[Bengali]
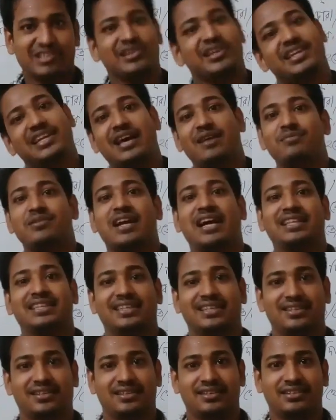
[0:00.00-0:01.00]
একজনের নাম
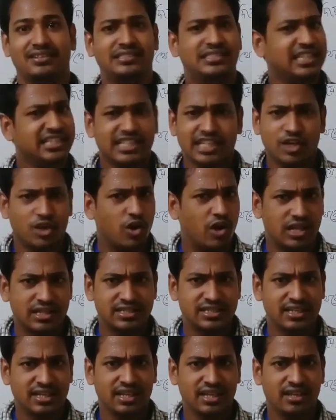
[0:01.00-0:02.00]
কাদের শেষে র
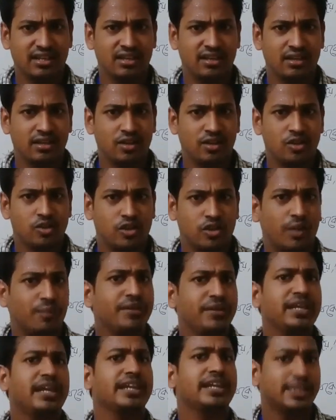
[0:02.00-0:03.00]
আছে তো
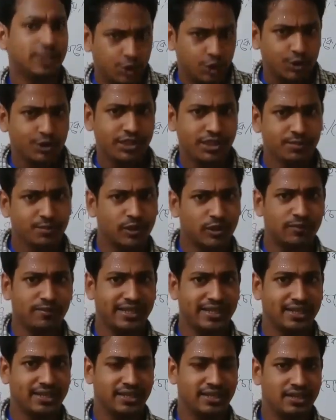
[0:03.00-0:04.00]
আপনি কি এটা ষষ্ঠী
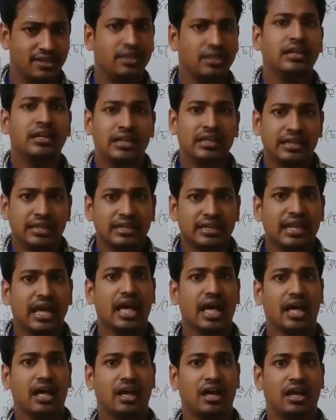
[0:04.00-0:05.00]
বলবেন
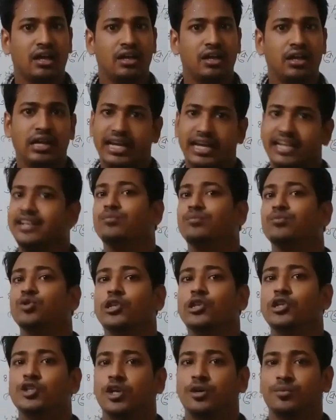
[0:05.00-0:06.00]
না এটা
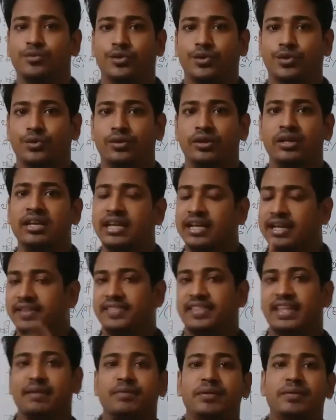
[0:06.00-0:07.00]
মূল শব্দ
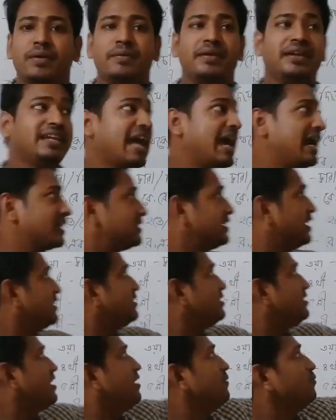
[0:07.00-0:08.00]
তেমনিভাবে
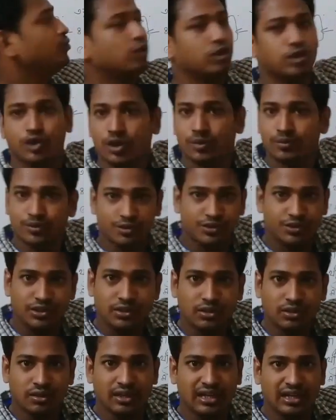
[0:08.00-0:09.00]
ডাক্তারটা মূল শব্দ
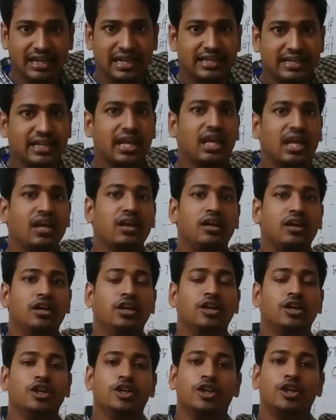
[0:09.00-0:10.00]
ছিল এটা
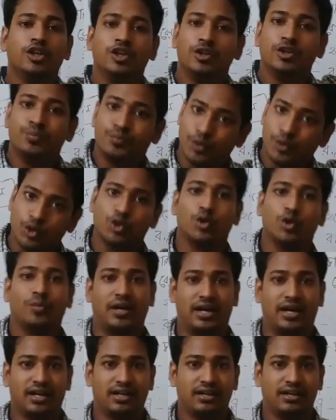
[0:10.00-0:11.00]

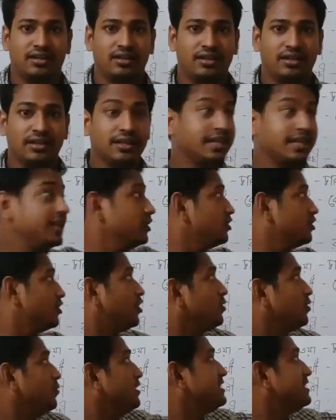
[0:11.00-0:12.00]
প্রথমা কিন্তু
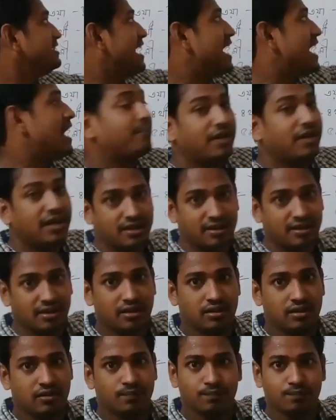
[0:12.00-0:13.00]
যখন বলছি আমার
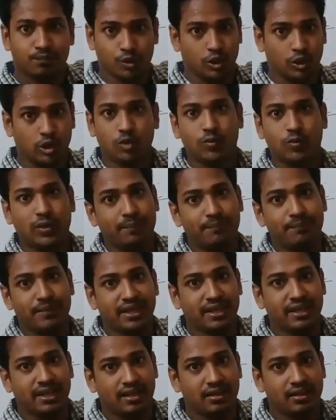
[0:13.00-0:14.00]
ভুলেও
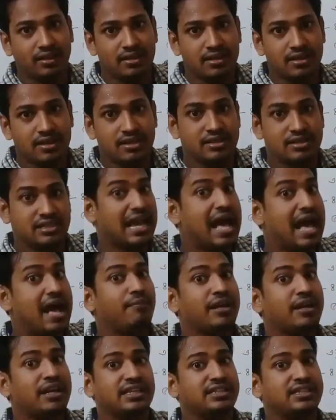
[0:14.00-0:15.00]
ভাববেন না যে
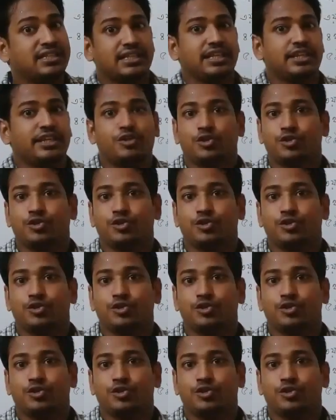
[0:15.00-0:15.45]
আমারের সাথে